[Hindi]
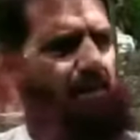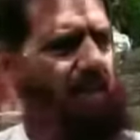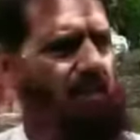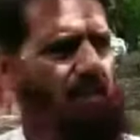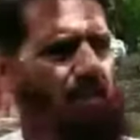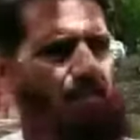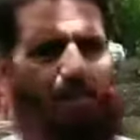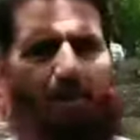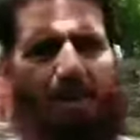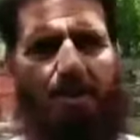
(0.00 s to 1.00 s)
ताकि
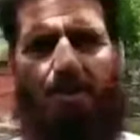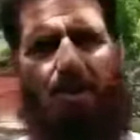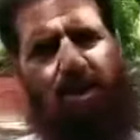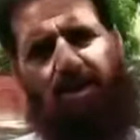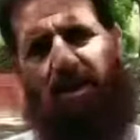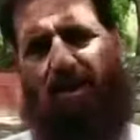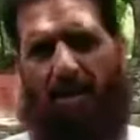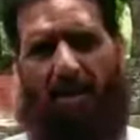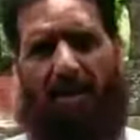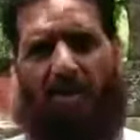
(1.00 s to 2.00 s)
मुझे कोई ख़तरा ना
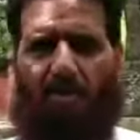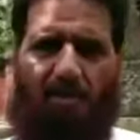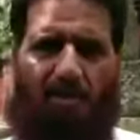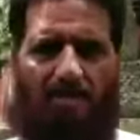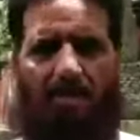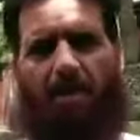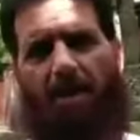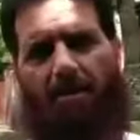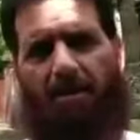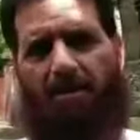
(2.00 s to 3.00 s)
रहे क्योंकि मैं भी
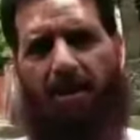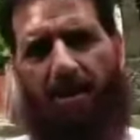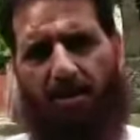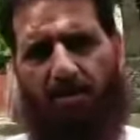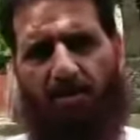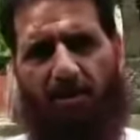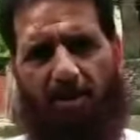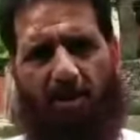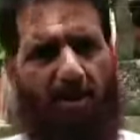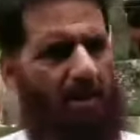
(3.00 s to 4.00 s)
बाल बच्चे वाला हूँ
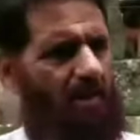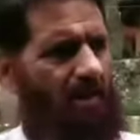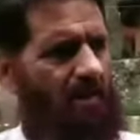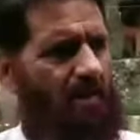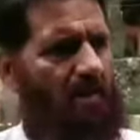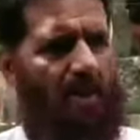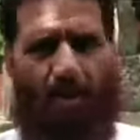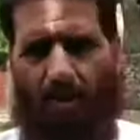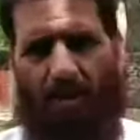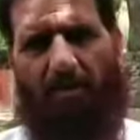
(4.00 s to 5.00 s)

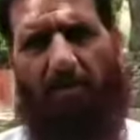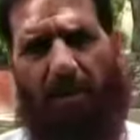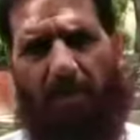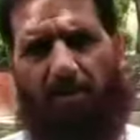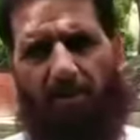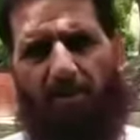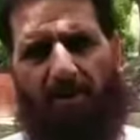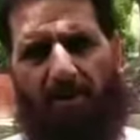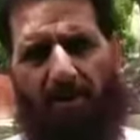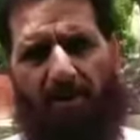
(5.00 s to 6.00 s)
अहलो अयाल वाला हूँ
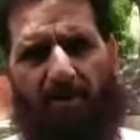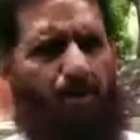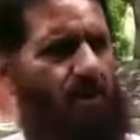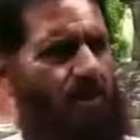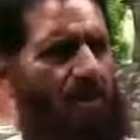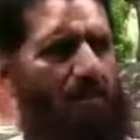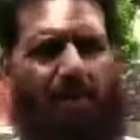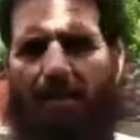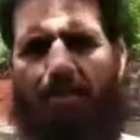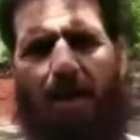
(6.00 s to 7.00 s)
तो किसी ने
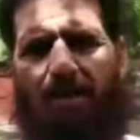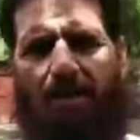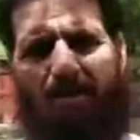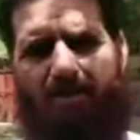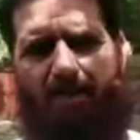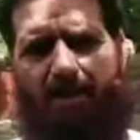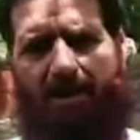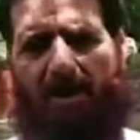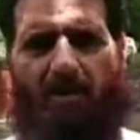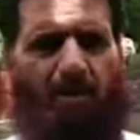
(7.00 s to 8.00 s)
मेरी बात नहीं सुनी
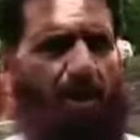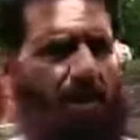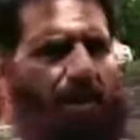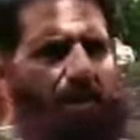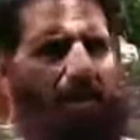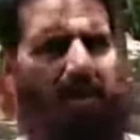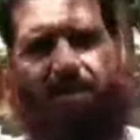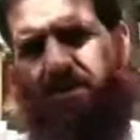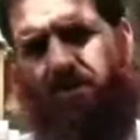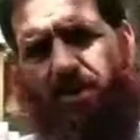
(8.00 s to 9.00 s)
इन्होंने एक कान
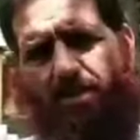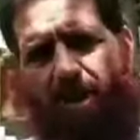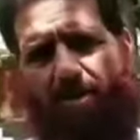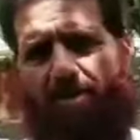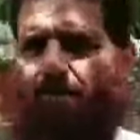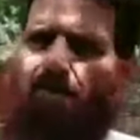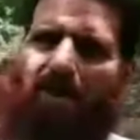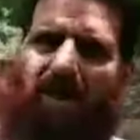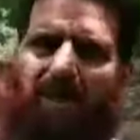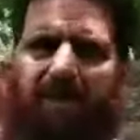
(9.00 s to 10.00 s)
से सुनी बात और
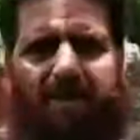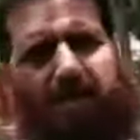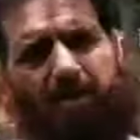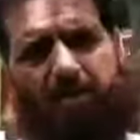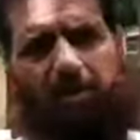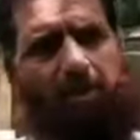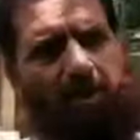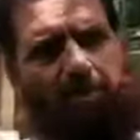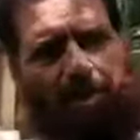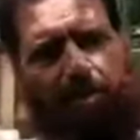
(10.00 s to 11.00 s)
दूसरे कान से छोड़ दी और
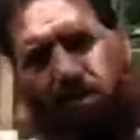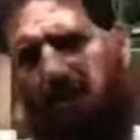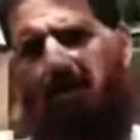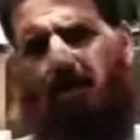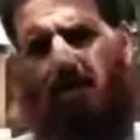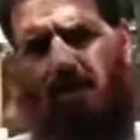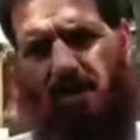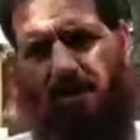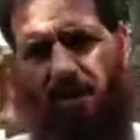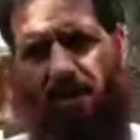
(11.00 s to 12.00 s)
इस पर कोई रद्द अमल नहीं
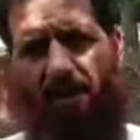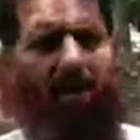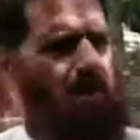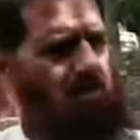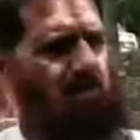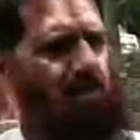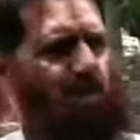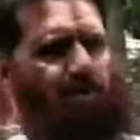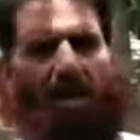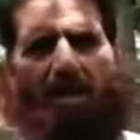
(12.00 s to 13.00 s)
किया इसमें
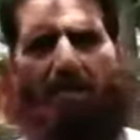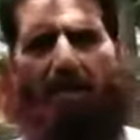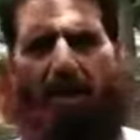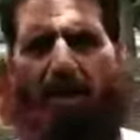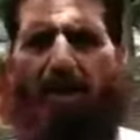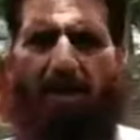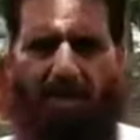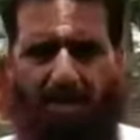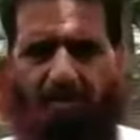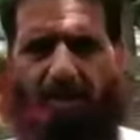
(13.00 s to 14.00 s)
कुछ माल मालिकान
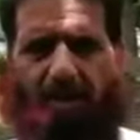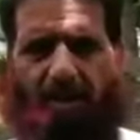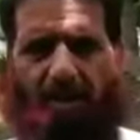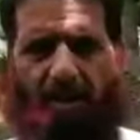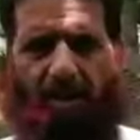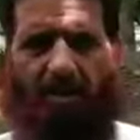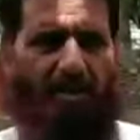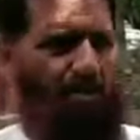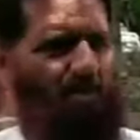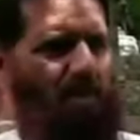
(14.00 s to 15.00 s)
ऐसे भी हैं कि
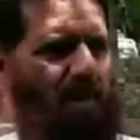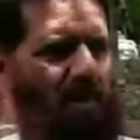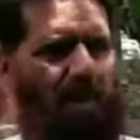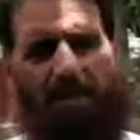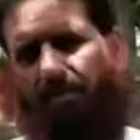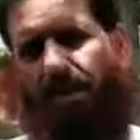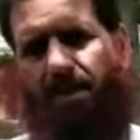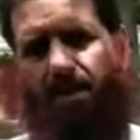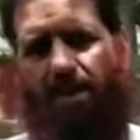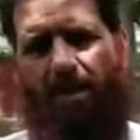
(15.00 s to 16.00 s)
जिन्होंने कहा कि
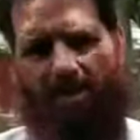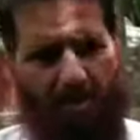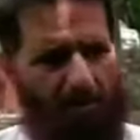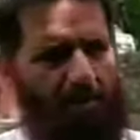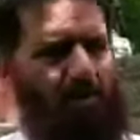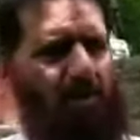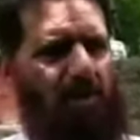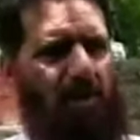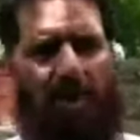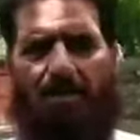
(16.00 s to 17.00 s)
भाई जब भी
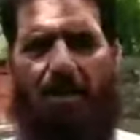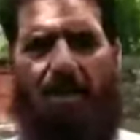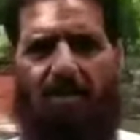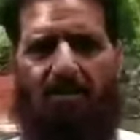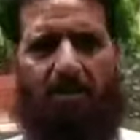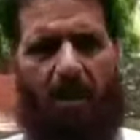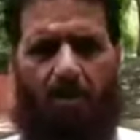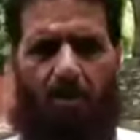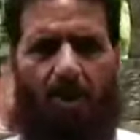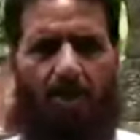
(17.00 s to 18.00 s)
कोई ऐसा कदम
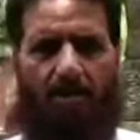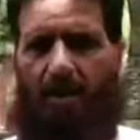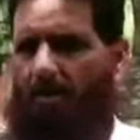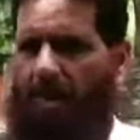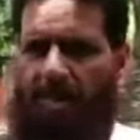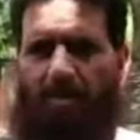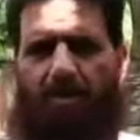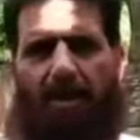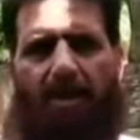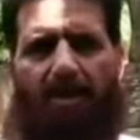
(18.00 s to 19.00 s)
उठाओगे तो हमारे दो
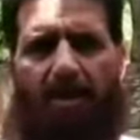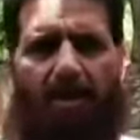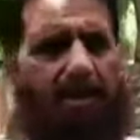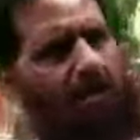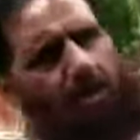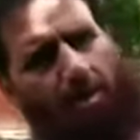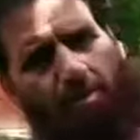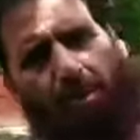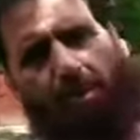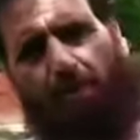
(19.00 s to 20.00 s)
दरकत हैं इनको
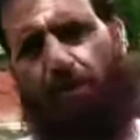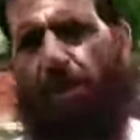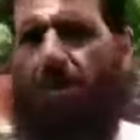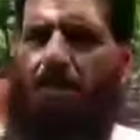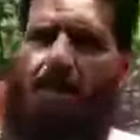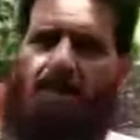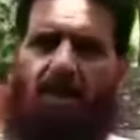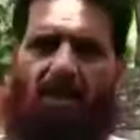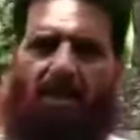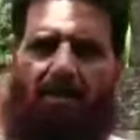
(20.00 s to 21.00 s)
बिल्कुल शाख तराशी
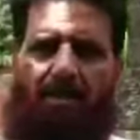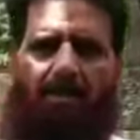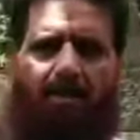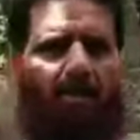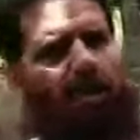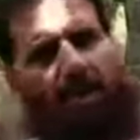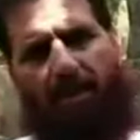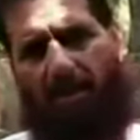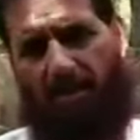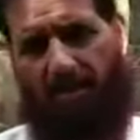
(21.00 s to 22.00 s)
कर सकते हो कोई
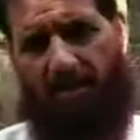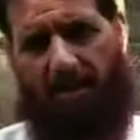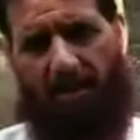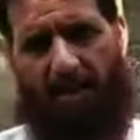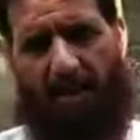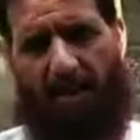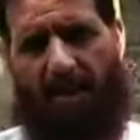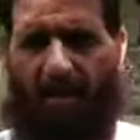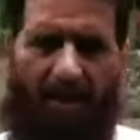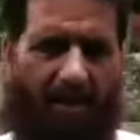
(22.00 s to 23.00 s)
एतराज़ नहीं है
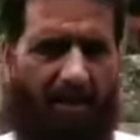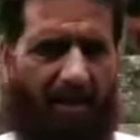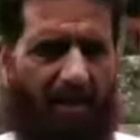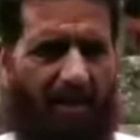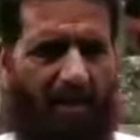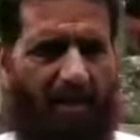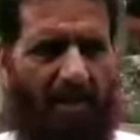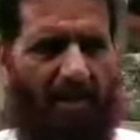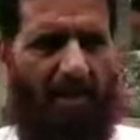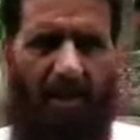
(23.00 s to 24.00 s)
खैर
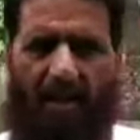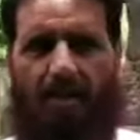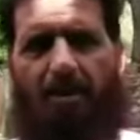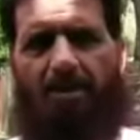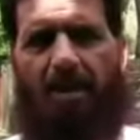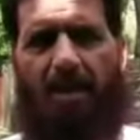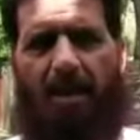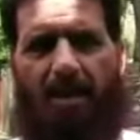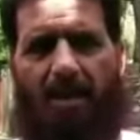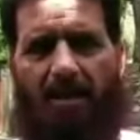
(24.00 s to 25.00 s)
कल का मसला
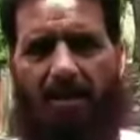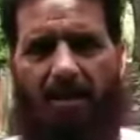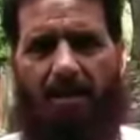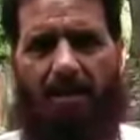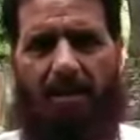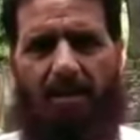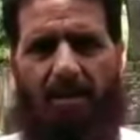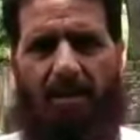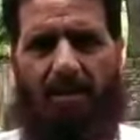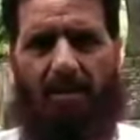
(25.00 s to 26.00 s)
है
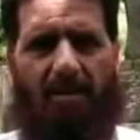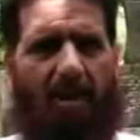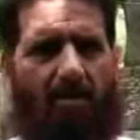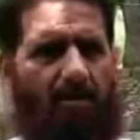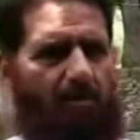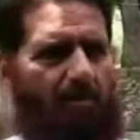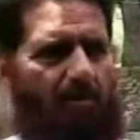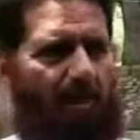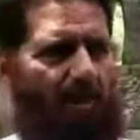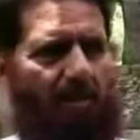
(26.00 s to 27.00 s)
नौ
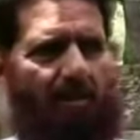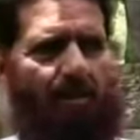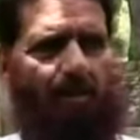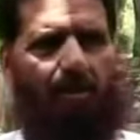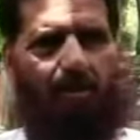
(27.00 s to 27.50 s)
मई को